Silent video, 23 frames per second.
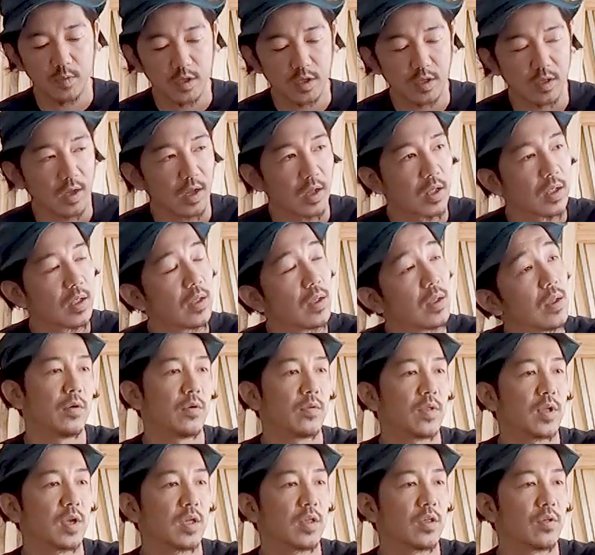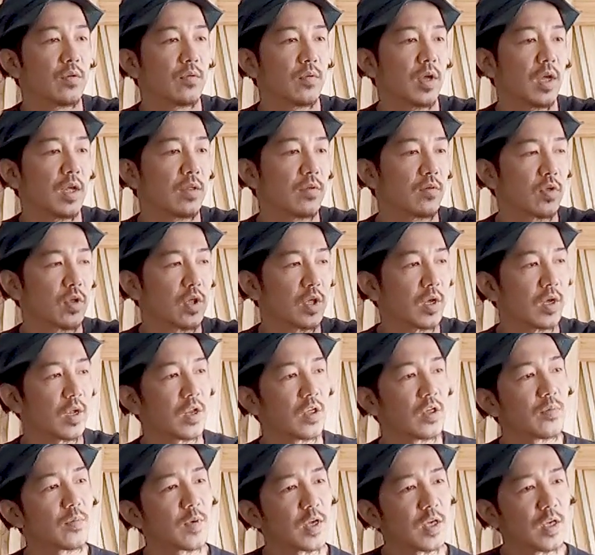いました。いろんな機種を検討しながら
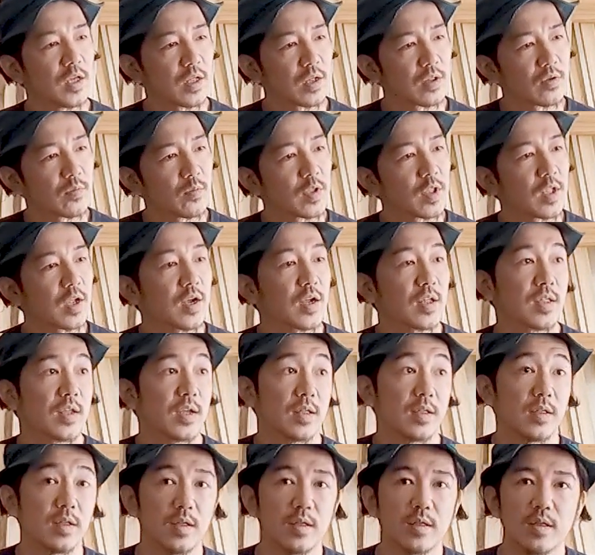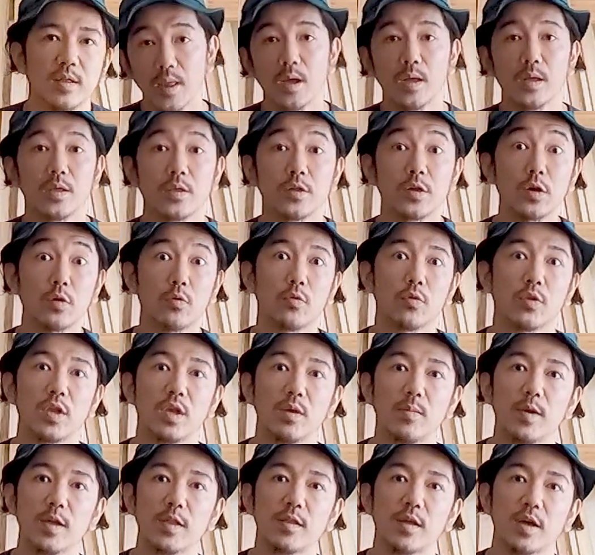一番いいなと思って買ったやつです。じゃあこの
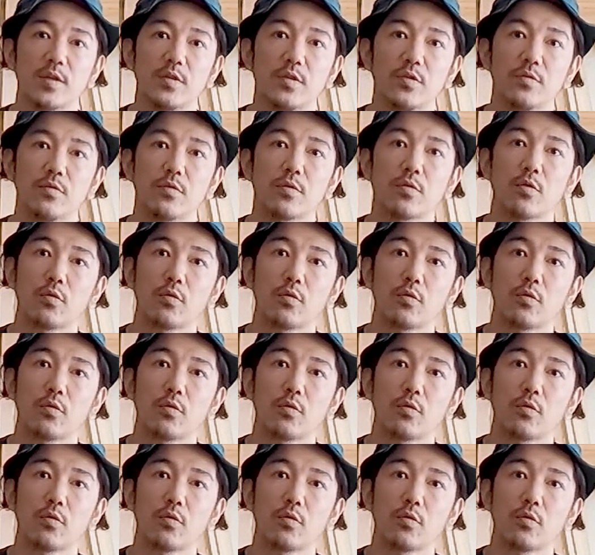ティービーエスはちじゅう の